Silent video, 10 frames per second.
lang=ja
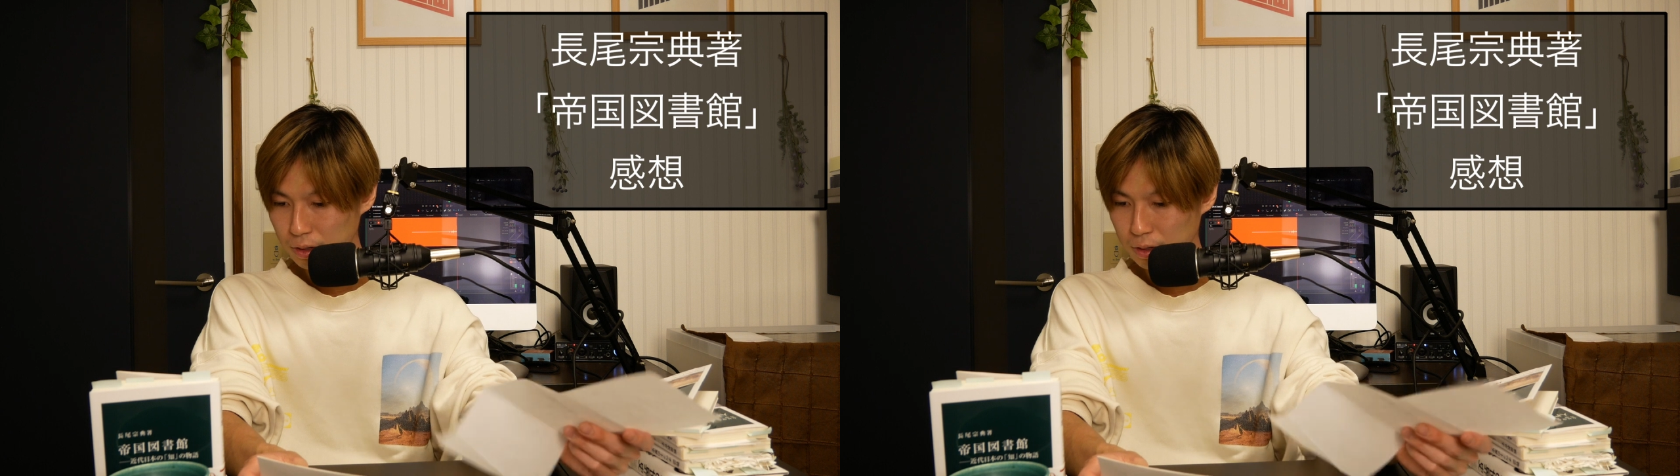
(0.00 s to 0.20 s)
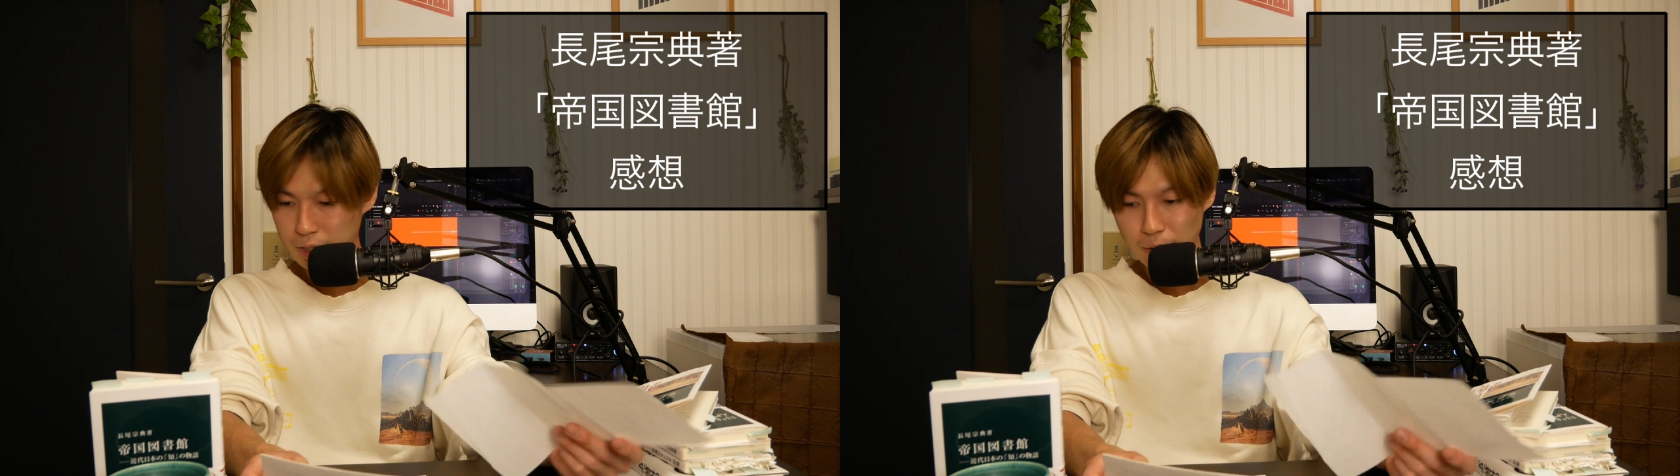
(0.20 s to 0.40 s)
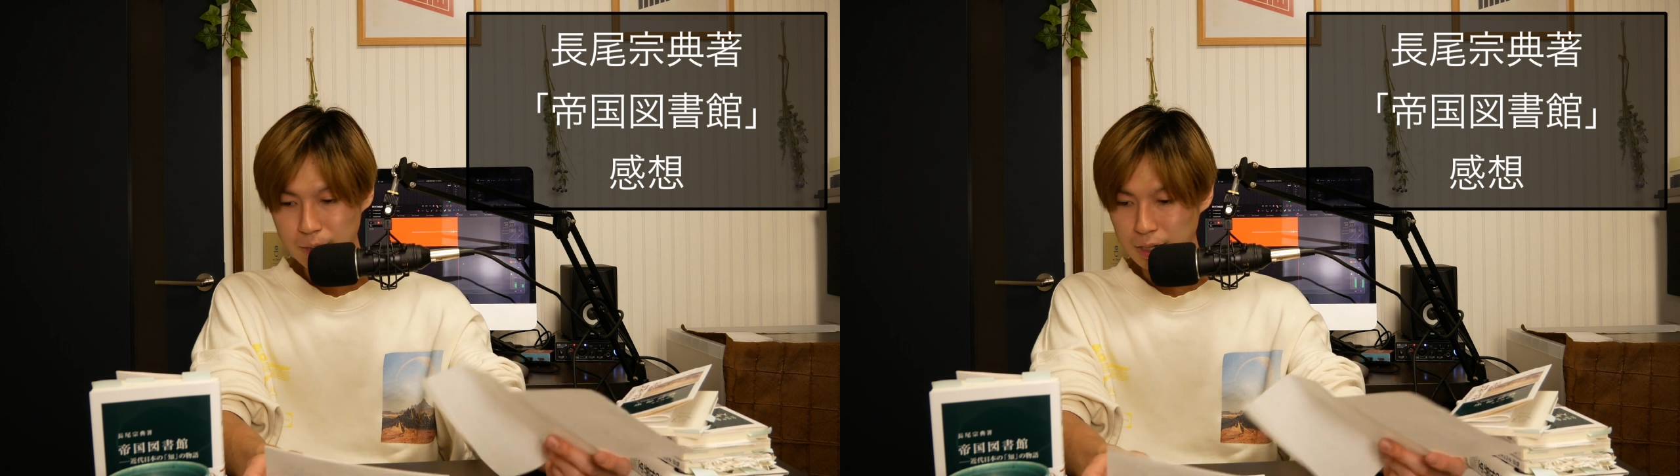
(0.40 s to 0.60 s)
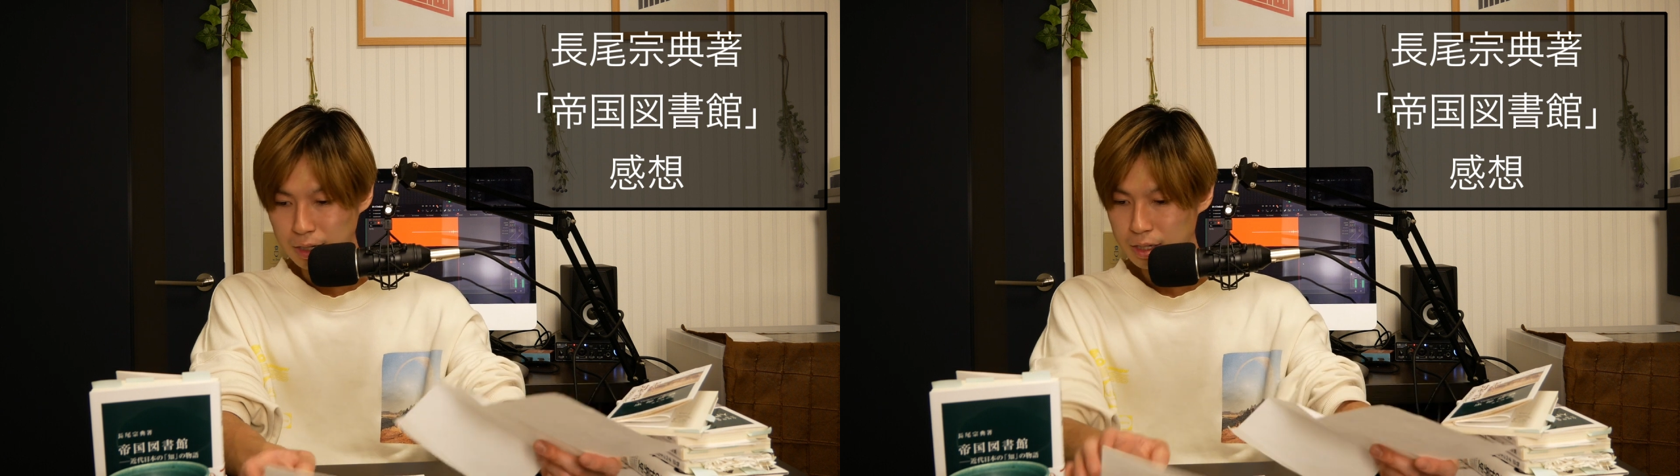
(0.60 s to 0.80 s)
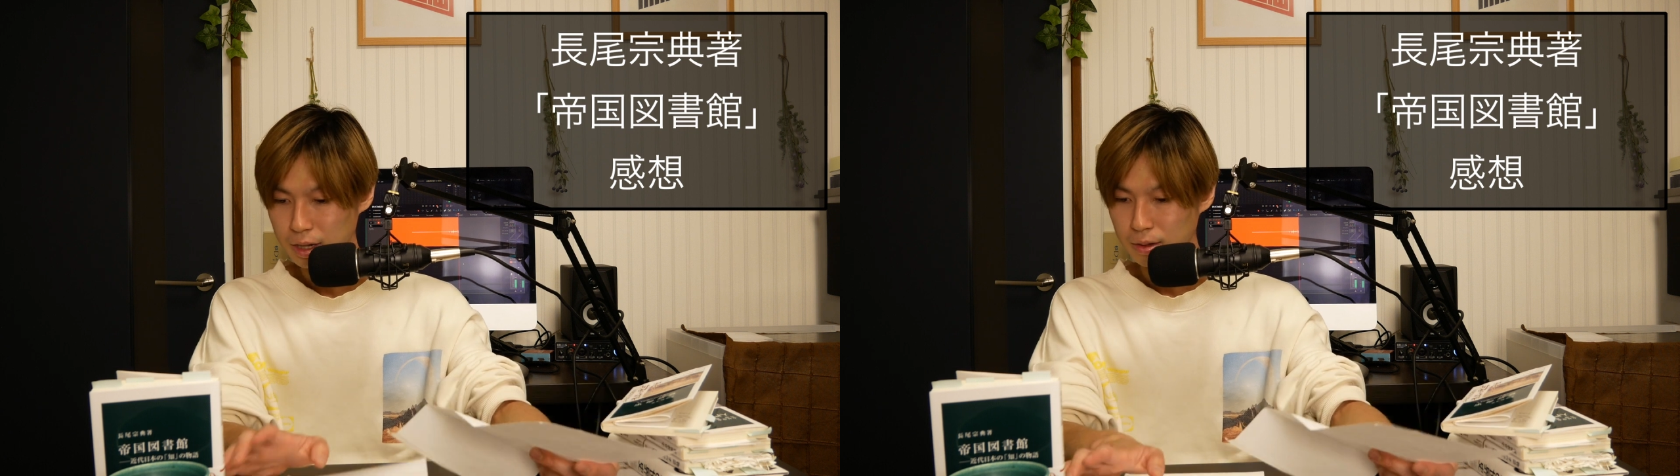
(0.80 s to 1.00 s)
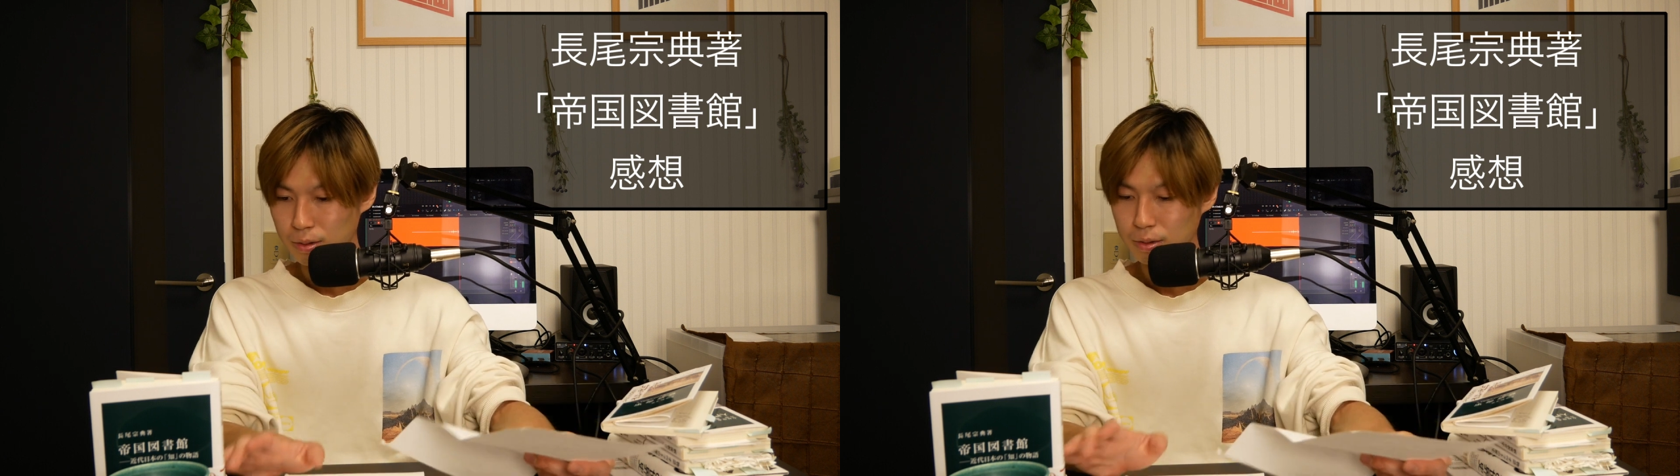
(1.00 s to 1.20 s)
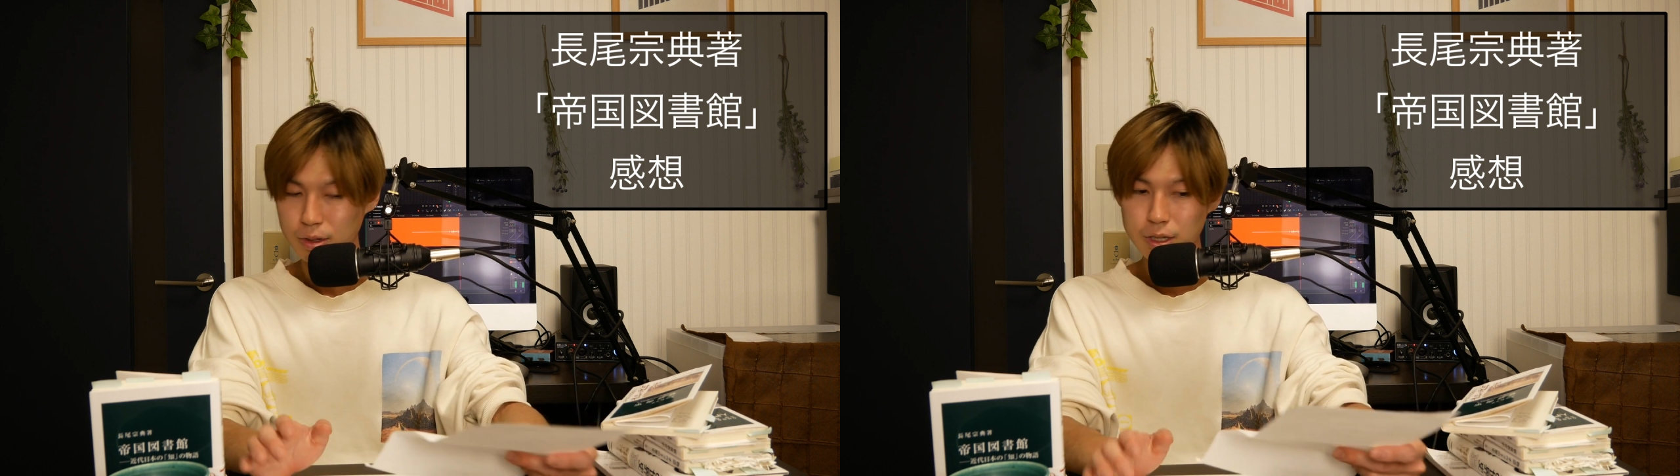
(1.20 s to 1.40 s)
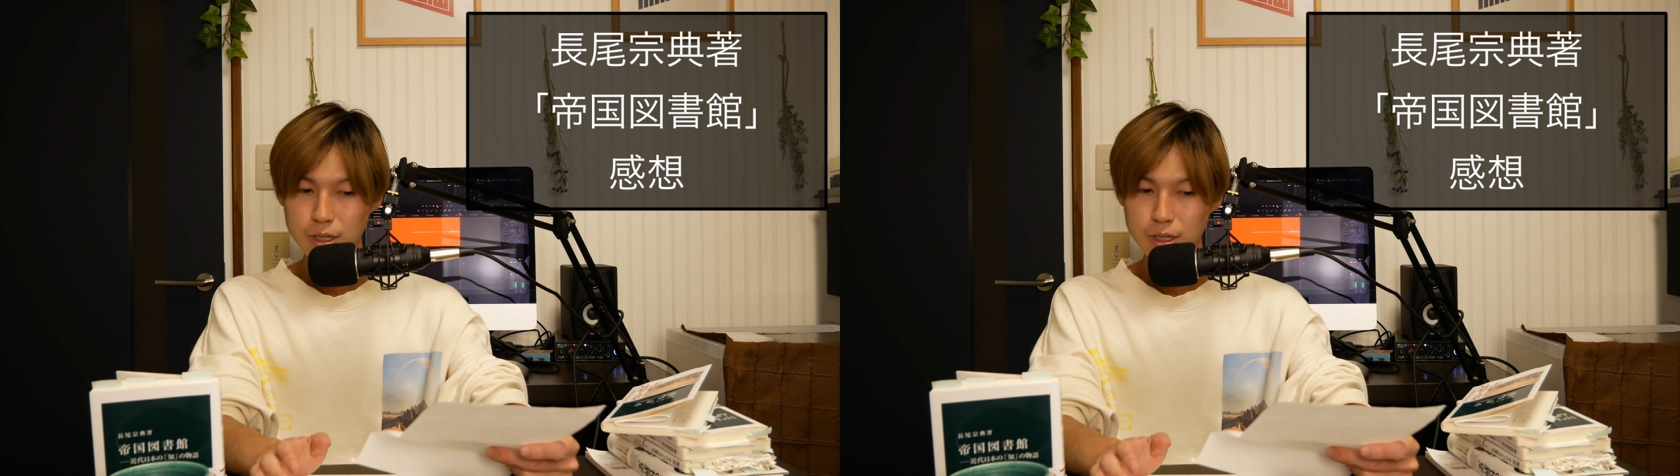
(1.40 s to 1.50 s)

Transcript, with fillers: 調べたんですけど、この